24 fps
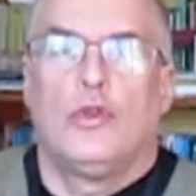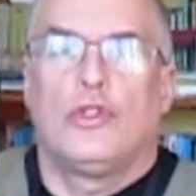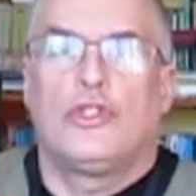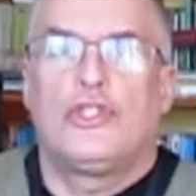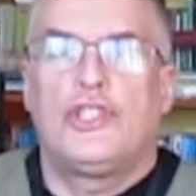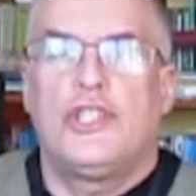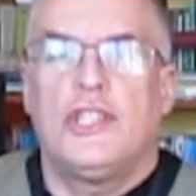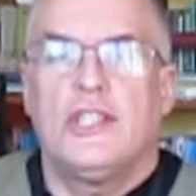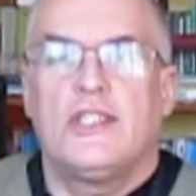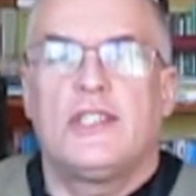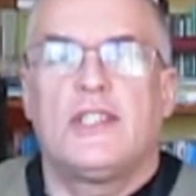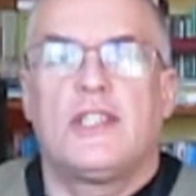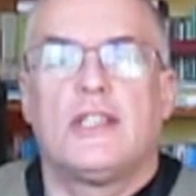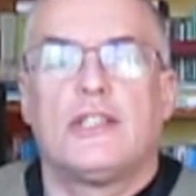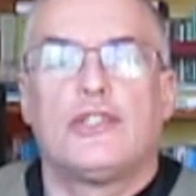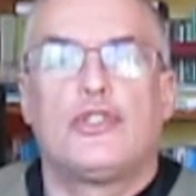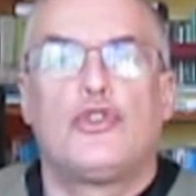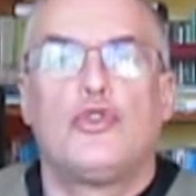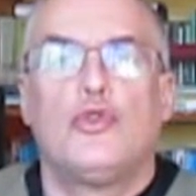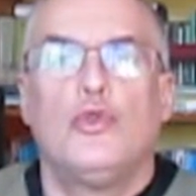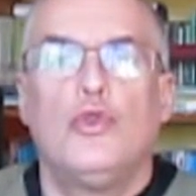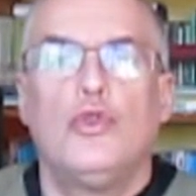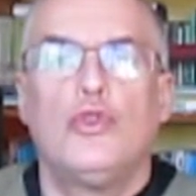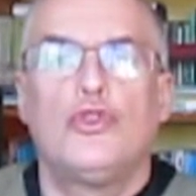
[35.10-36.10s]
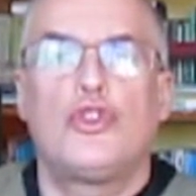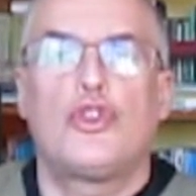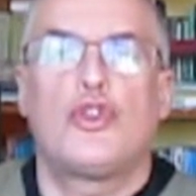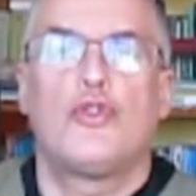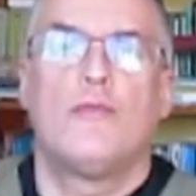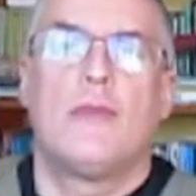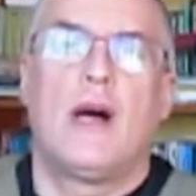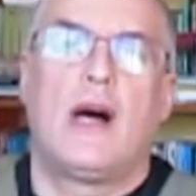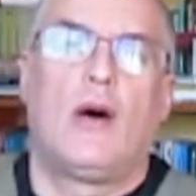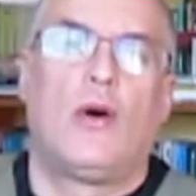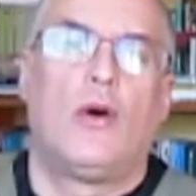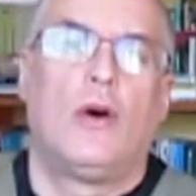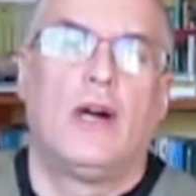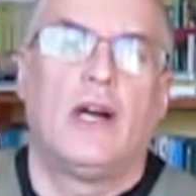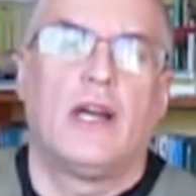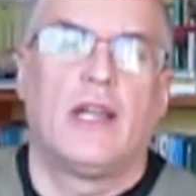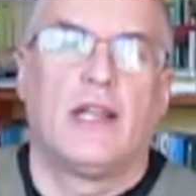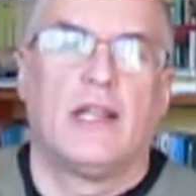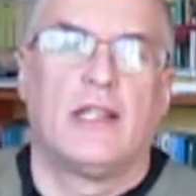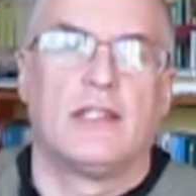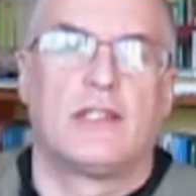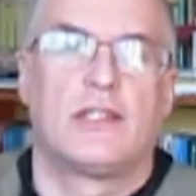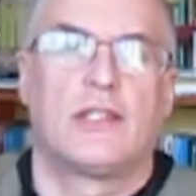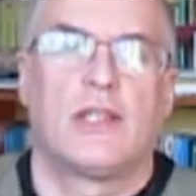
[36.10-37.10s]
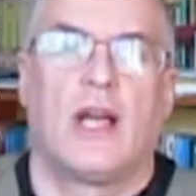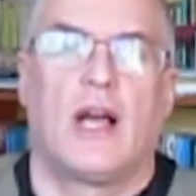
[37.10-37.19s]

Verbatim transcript: notícia de última hora,